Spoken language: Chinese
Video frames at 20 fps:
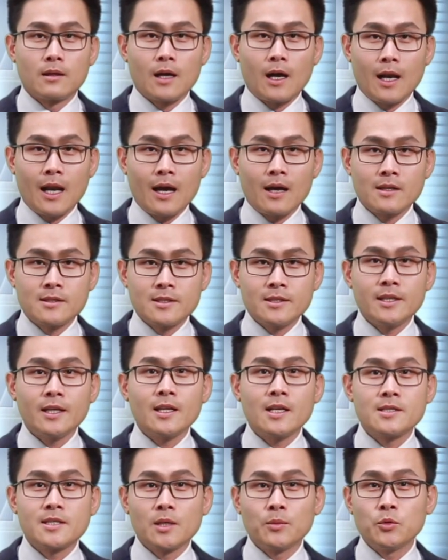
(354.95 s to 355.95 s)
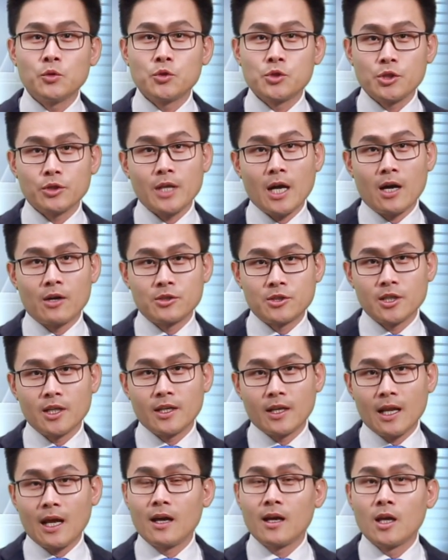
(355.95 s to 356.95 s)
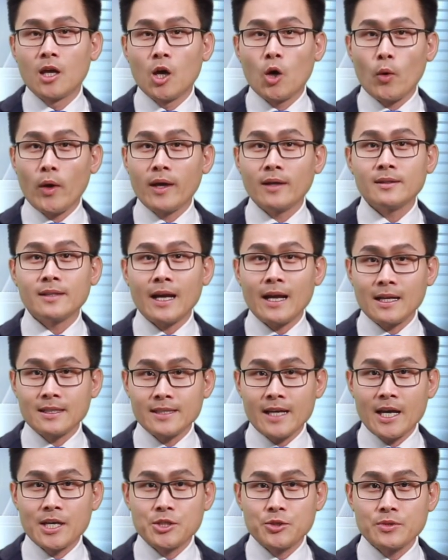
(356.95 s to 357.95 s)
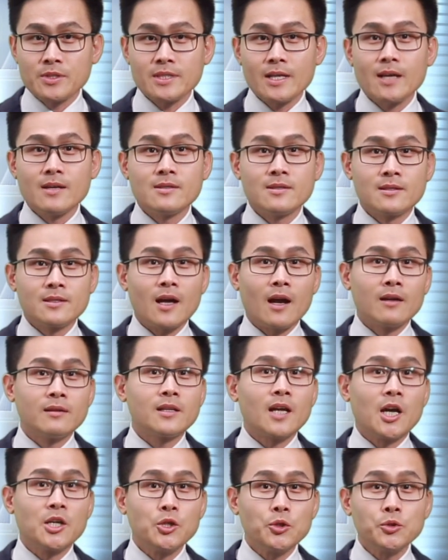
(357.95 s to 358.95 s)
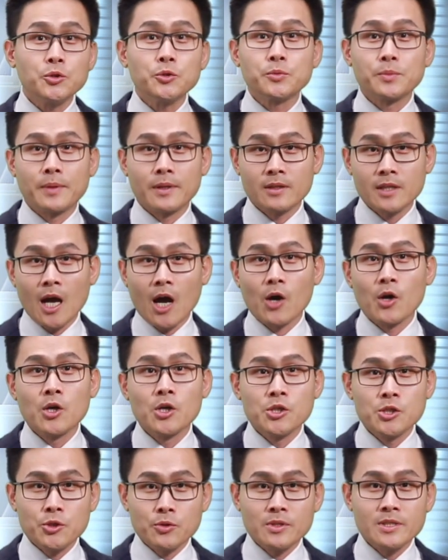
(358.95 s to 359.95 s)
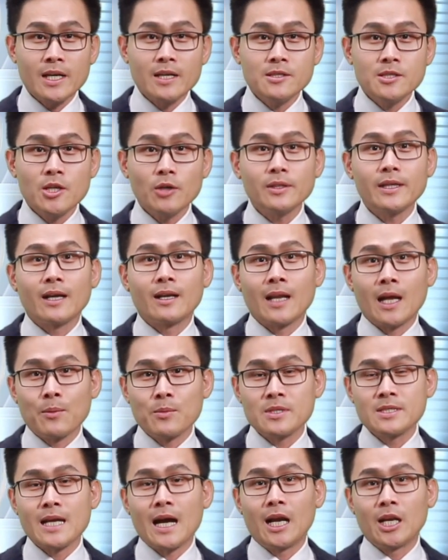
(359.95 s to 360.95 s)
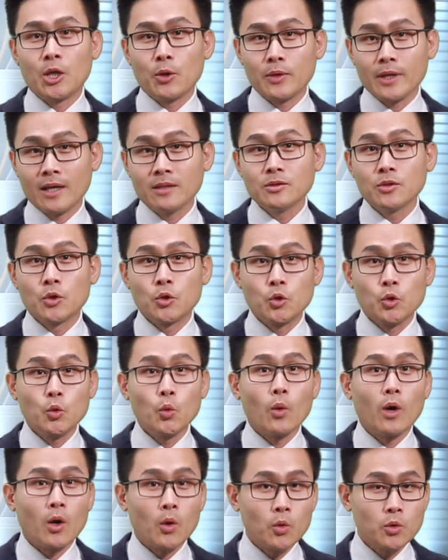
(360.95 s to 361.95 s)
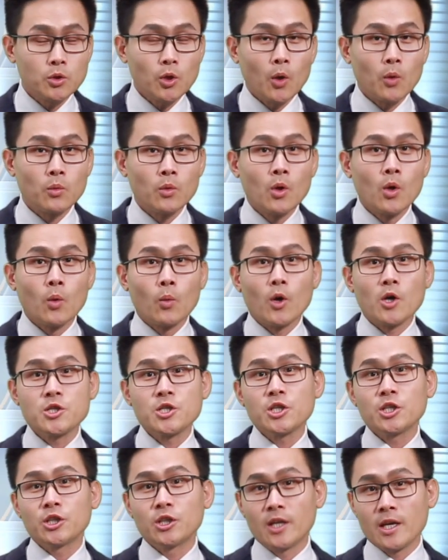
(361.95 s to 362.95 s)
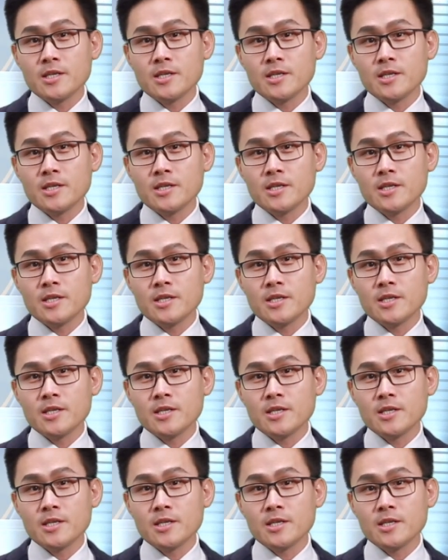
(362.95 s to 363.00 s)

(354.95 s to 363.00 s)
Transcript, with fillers: 好了，今天的节目就到这里了。欢迎大家在旧金山新唐人的 YouTube 频道“旧金山焦点”栏目下留言与我互动。我是